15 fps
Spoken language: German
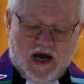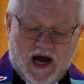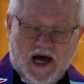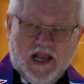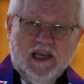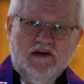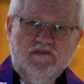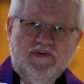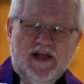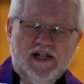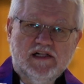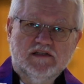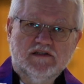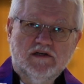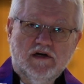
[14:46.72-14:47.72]
alle
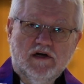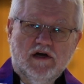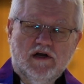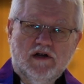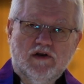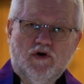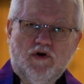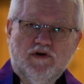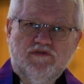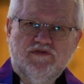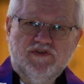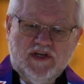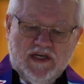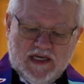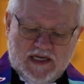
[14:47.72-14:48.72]
Welt
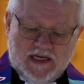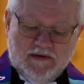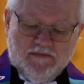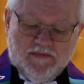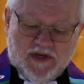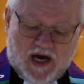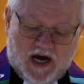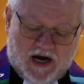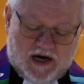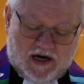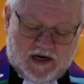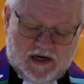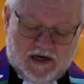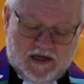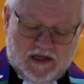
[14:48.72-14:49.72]
läuft ihm
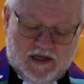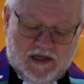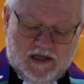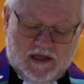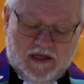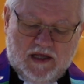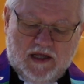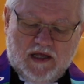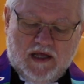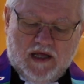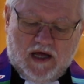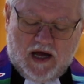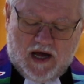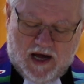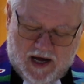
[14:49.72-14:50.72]
nach.
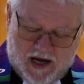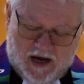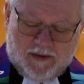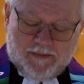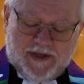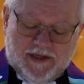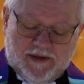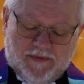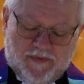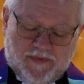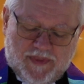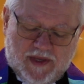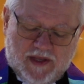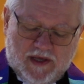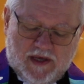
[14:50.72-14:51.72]
Amen.
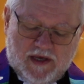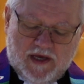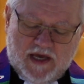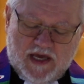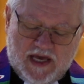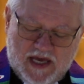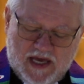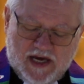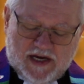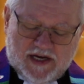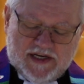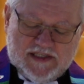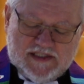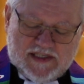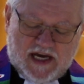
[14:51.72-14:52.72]

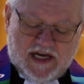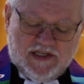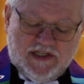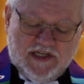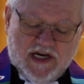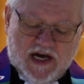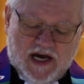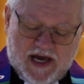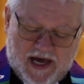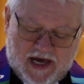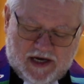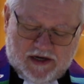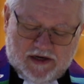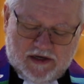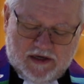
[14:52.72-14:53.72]
Ehre sei dir,
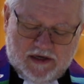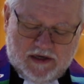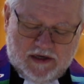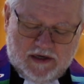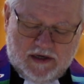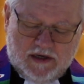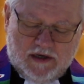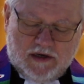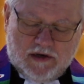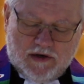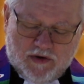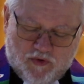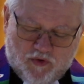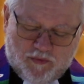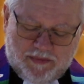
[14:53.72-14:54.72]
Herr.
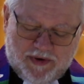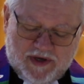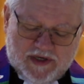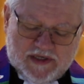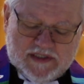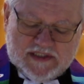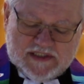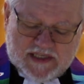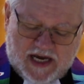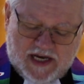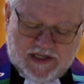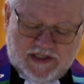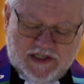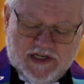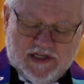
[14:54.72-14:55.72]
Lob
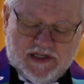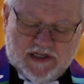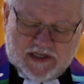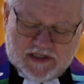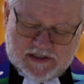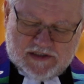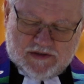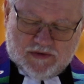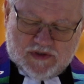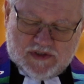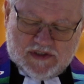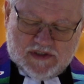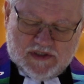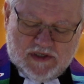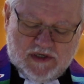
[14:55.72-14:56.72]
sei dir,
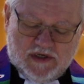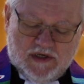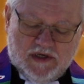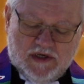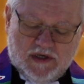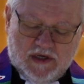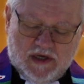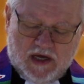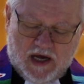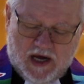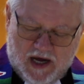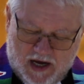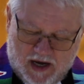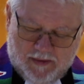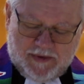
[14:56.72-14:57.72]
Christus.
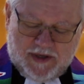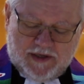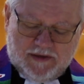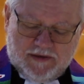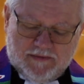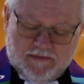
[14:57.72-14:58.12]
Amen.